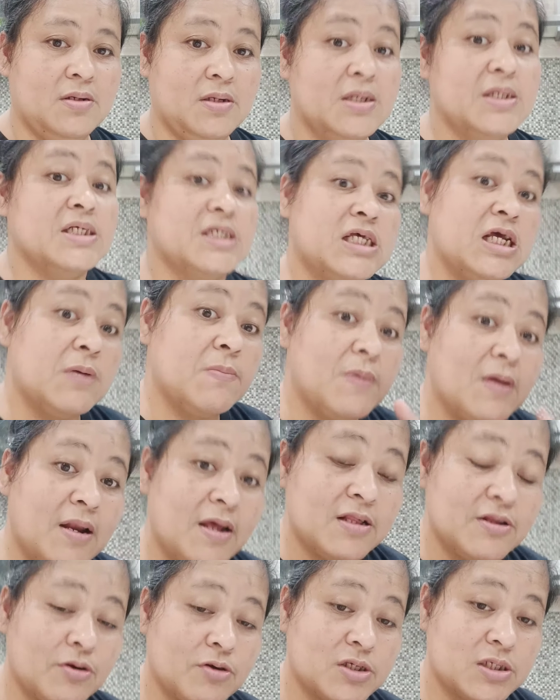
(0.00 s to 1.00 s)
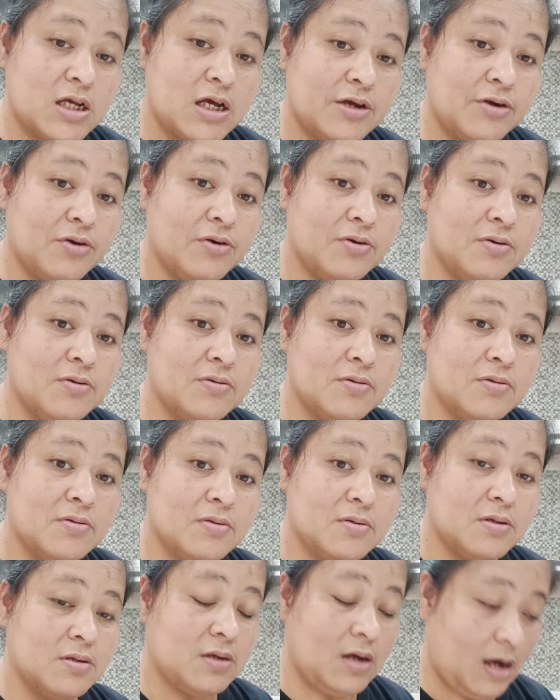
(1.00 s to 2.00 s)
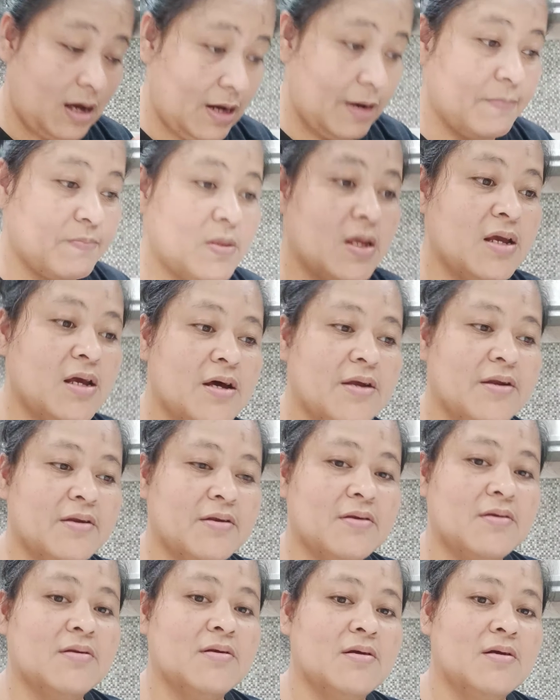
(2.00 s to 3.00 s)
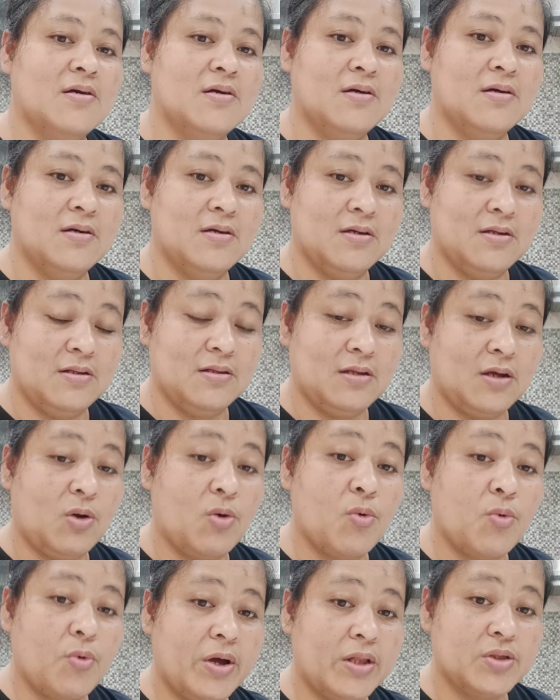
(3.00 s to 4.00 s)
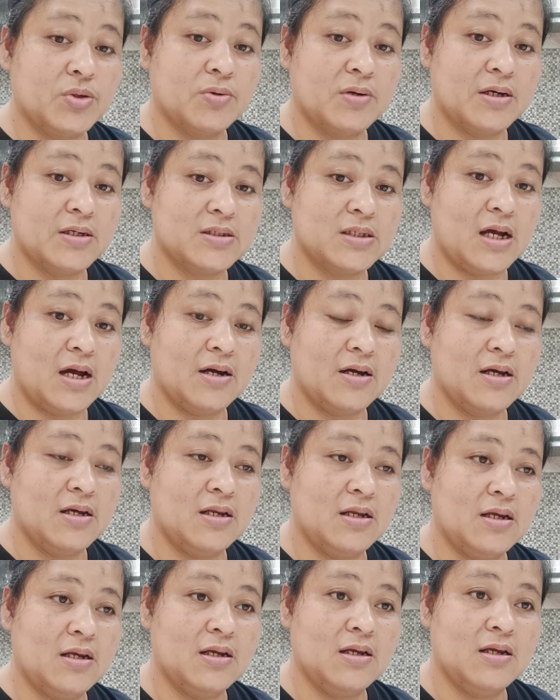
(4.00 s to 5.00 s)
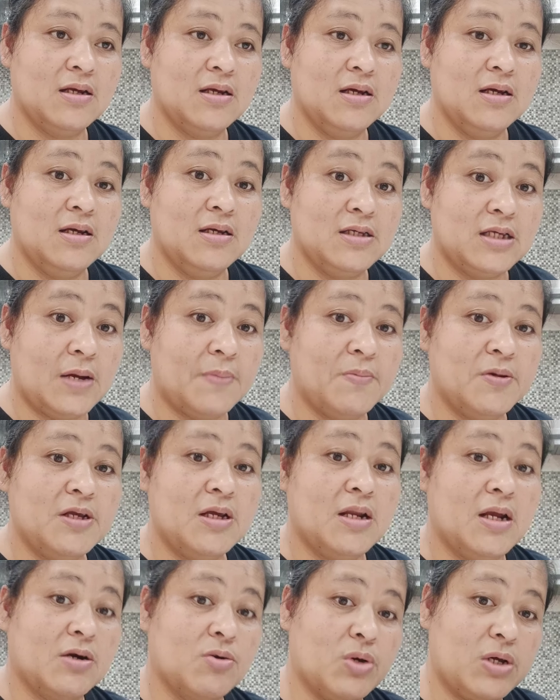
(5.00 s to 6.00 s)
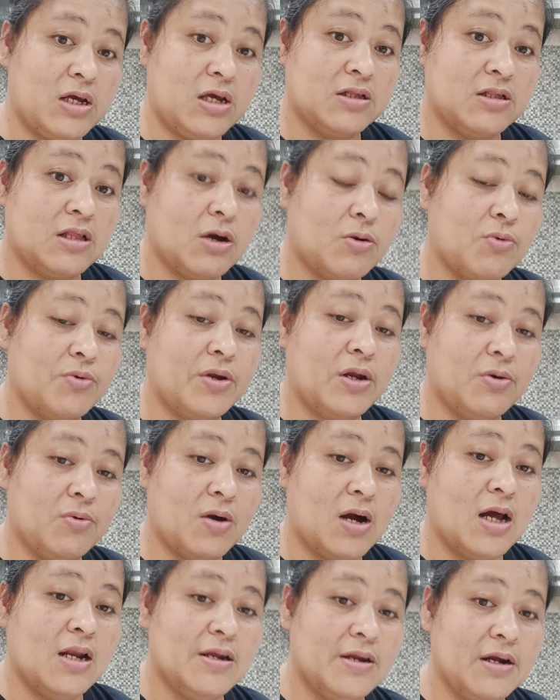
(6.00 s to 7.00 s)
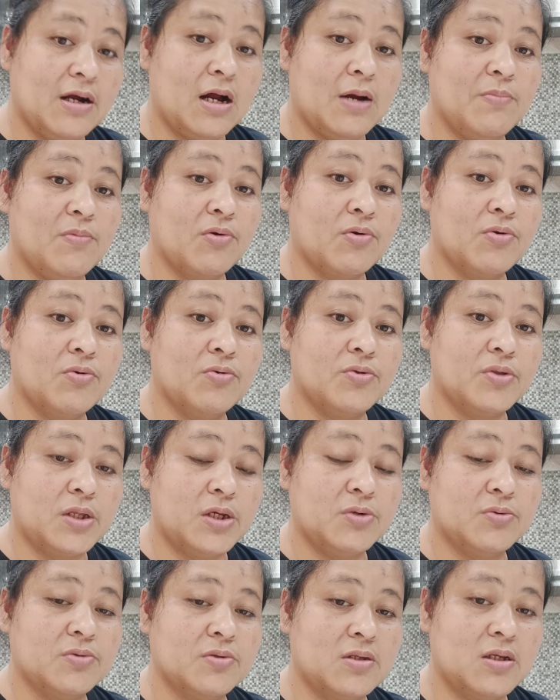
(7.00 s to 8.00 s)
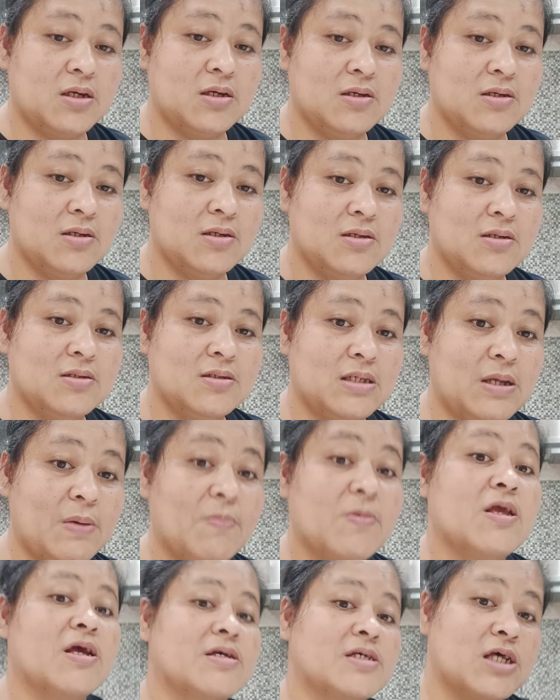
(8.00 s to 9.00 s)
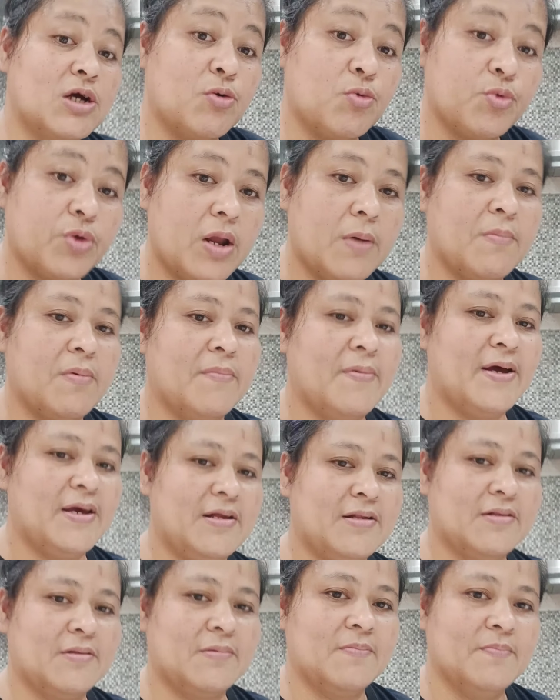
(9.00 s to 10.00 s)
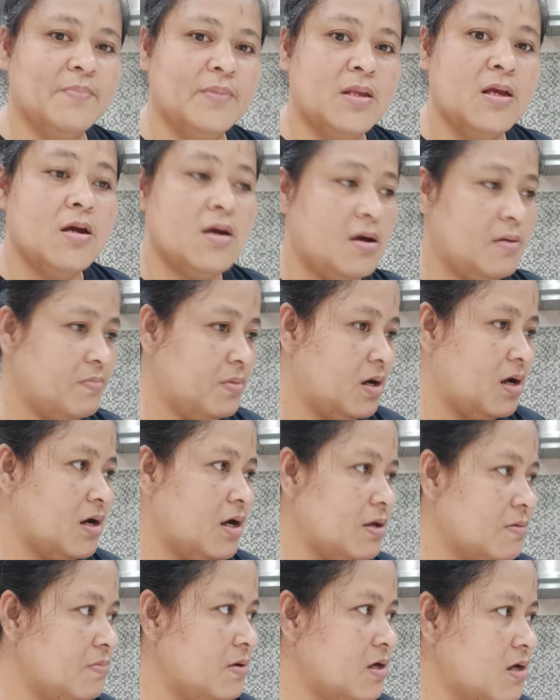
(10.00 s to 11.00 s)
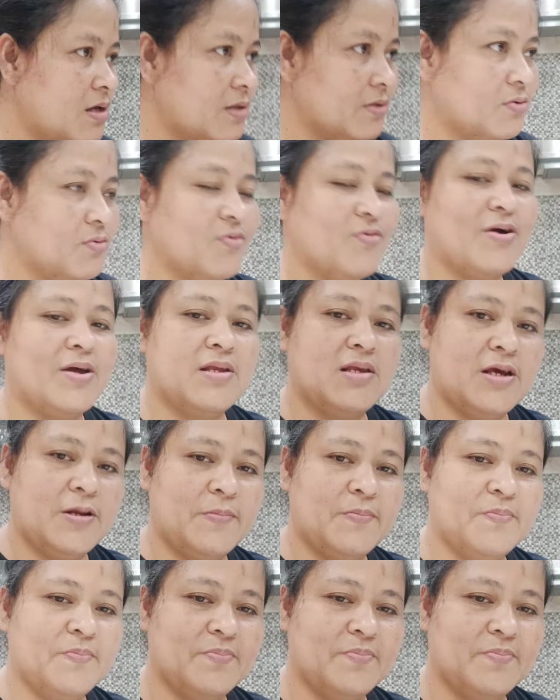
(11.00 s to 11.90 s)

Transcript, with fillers: Si Evelyn Rosero, alam niya yan. Nagkukwento nga sa akin eh. Sabi niya nakukita ako na ugali ng amo ko unti-unti. Sabi niya sa una mabait. Mga kaibigan ko ganyan.